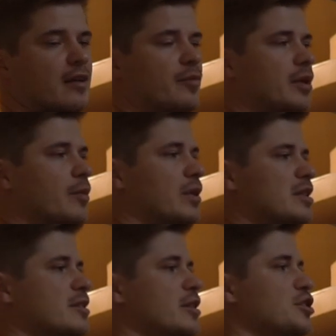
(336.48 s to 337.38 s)
Эльфмана
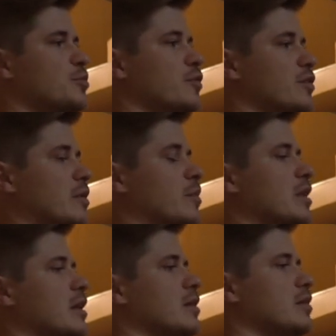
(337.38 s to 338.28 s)
по-настоящему
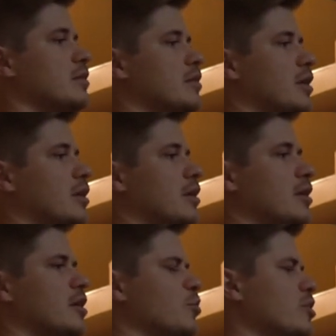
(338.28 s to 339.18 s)
феноменальной.
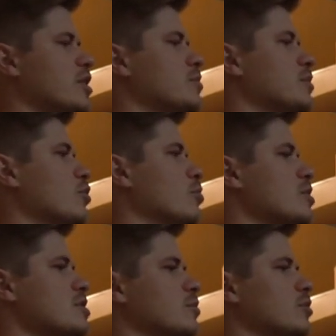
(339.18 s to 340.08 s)
Ему каким-то
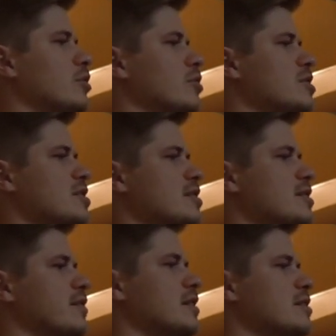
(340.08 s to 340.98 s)
образом удается
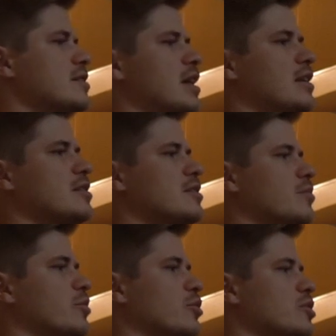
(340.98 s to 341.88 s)
создавать идеальный
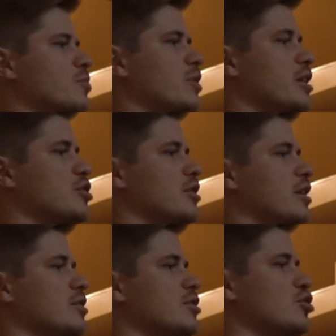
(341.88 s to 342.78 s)
симбиоз мрачной
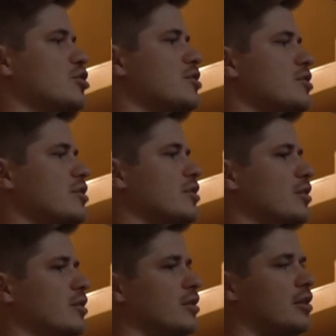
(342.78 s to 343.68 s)
готичности
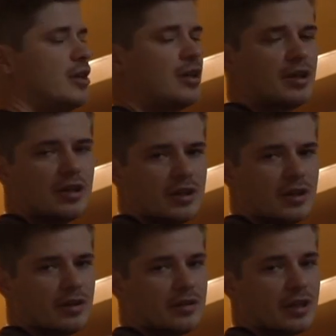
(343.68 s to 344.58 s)
и
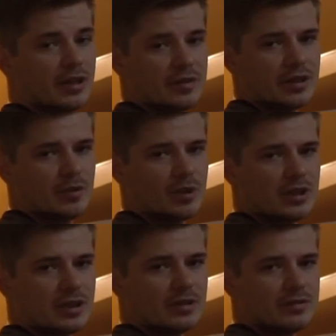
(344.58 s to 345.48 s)
наивной
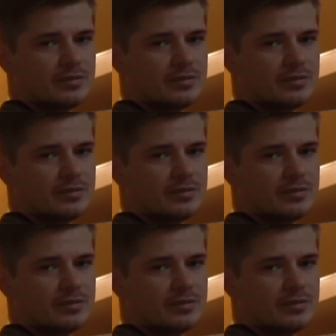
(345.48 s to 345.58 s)
доброты.